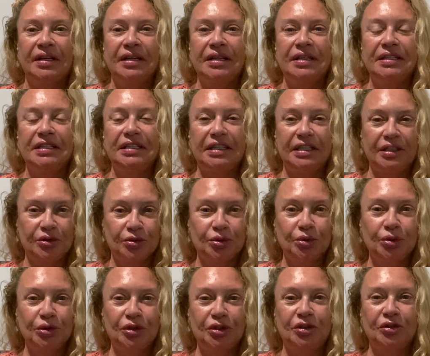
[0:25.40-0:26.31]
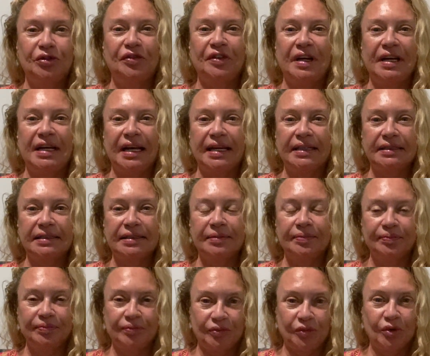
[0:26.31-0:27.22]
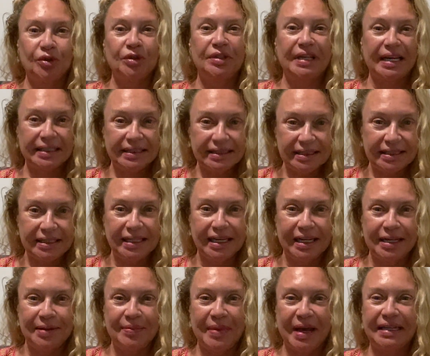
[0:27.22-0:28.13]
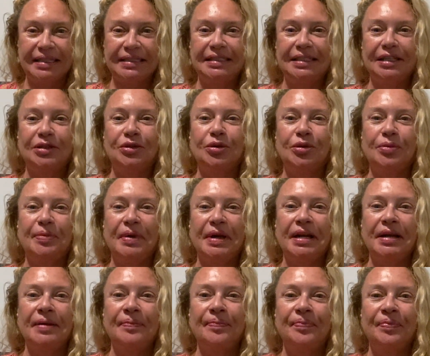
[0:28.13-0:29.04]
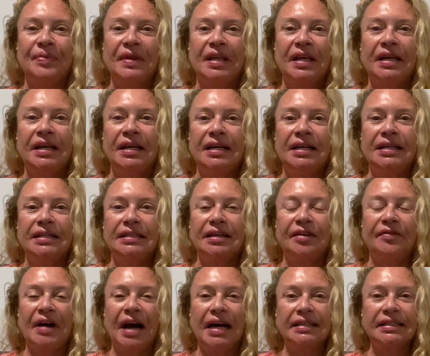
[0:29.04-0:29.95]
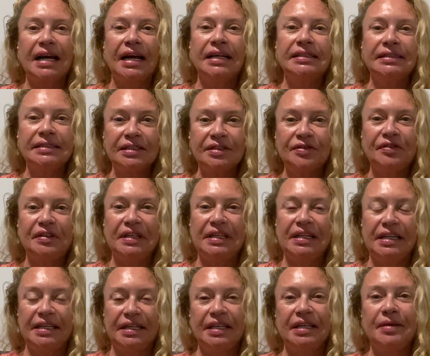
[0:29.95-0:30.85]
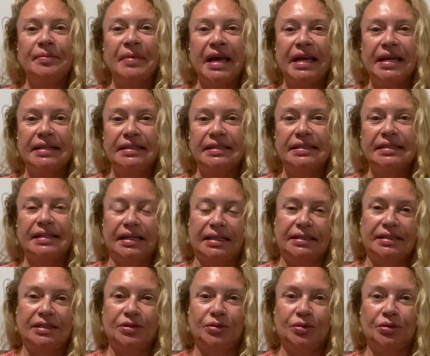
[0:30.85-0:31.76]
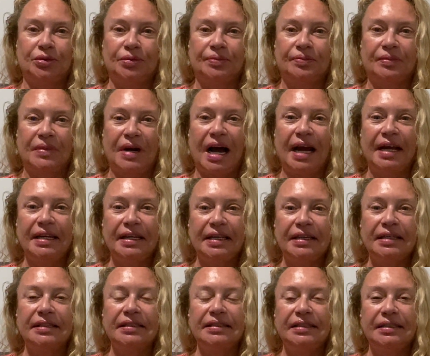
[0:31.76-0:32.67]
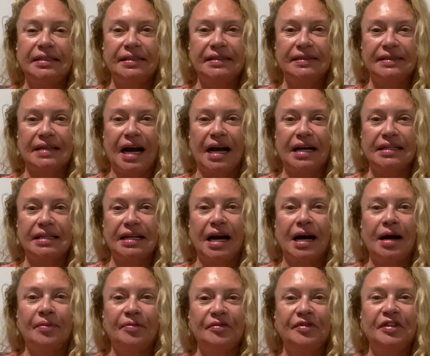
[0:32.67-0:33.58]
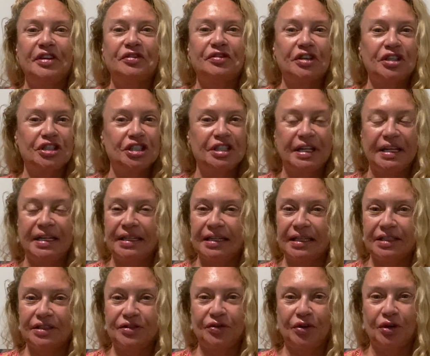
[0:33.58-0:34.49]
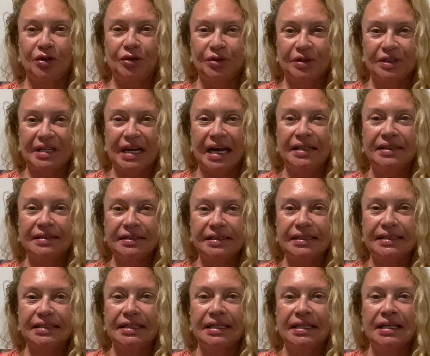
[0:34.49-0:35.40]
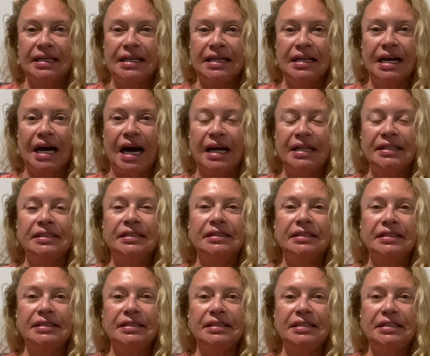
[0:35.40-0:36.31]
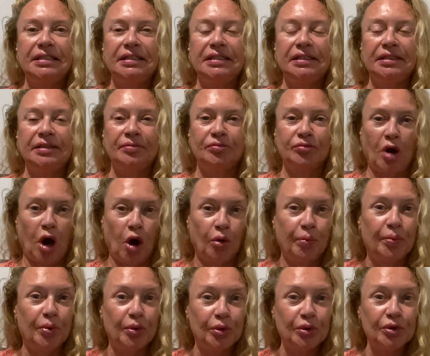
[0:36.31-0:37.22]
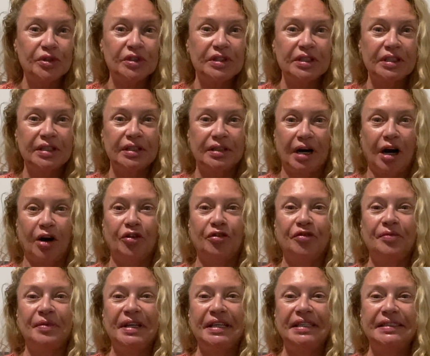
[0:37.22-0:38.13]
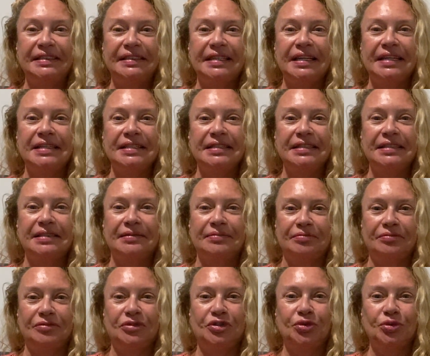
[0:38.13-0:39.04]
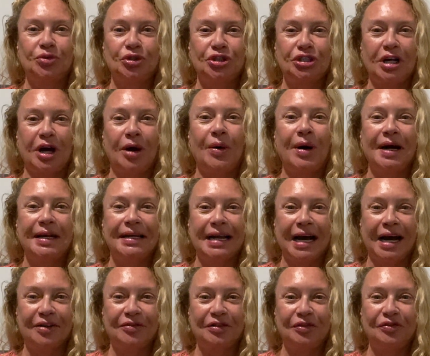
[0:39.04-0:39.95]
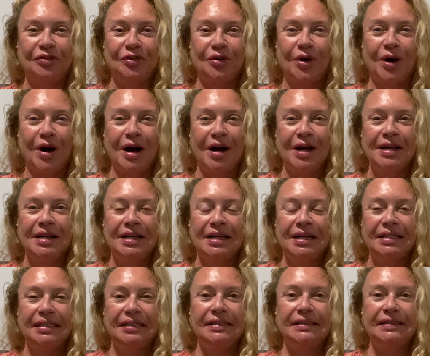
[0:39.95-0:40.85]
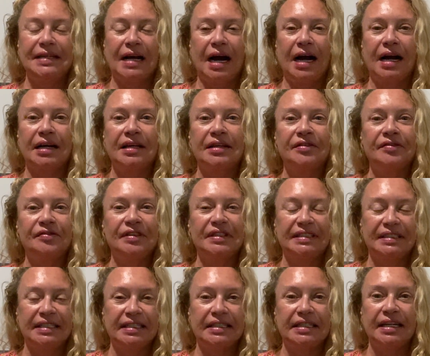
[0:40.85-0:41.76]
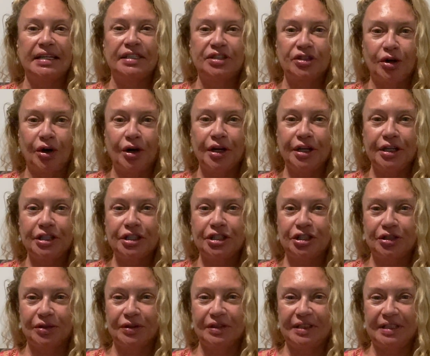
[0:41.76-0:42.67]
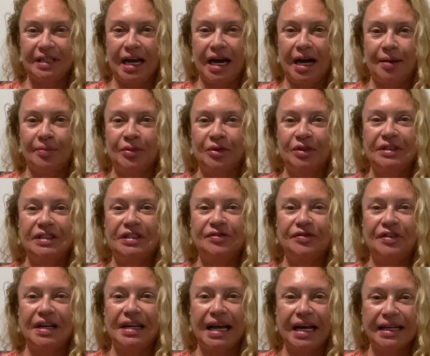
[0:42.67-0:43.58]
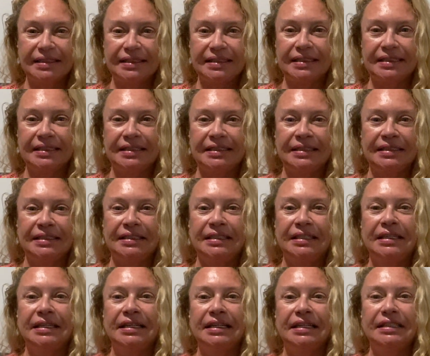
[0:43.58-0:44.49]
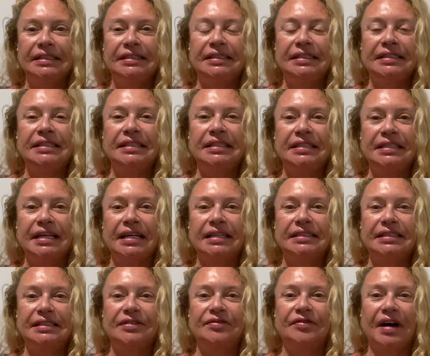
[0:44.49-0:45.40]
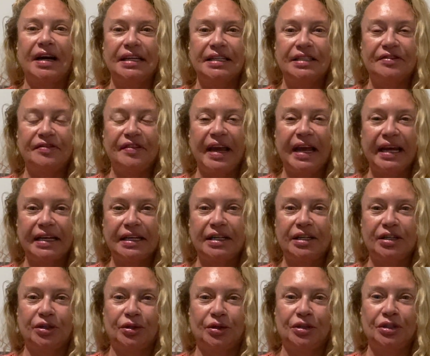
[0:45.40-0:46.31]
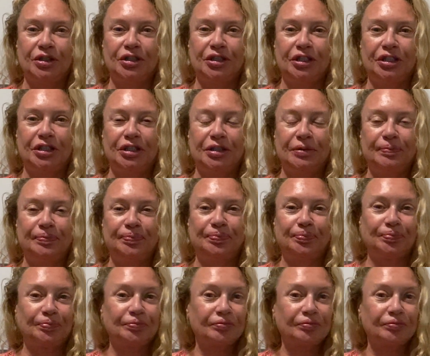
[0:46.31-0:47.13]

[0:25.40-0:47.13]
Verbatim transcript: die EU zu verlassen und jetzt hier in Mexiko bin da waren ganz viele E-Mails dazu. Einige, die gesagt haben, wir verstehen das voll und ganz. Andere, die auch böse auf mich sind, Zuschauer nach wie vor, die sagen, wir sind enttäuscht und sie haben uns verlassen, sie sind jetzt weit weg und ähm,